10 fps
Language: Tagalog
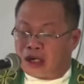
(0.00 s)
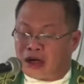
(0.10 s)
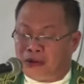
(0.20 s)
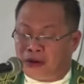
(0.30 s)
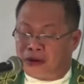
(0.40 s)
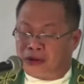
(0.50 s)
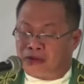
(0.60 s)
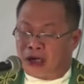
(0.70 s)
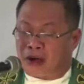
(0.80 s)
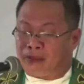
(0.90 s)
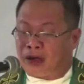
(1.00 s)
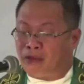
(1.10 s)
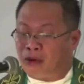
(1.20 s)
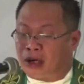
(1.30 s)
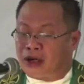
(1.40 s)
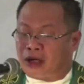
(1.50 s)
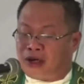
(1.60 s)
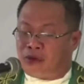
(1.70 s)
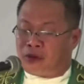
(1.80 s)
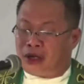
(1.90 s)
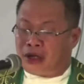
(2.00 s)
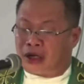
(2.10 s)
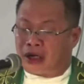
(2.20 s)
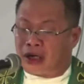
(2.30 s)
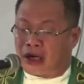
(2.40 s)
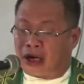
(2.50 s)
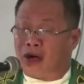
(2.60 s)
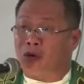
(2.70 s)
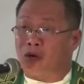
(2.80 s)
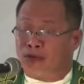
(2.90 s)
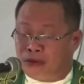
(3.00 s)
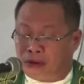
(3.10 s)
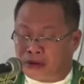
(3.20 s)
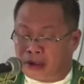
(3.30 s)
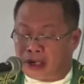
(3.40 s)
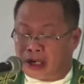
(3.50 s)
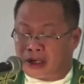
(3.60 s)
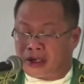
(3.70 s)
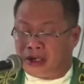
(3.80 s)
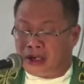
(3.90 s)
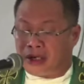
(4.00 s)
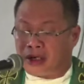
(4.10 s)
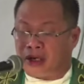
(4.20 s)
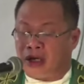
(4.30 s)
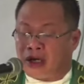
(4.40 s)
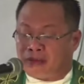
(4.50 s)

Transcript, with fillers: Kamot makapahimuwag kanimo gikan kanako putla kini.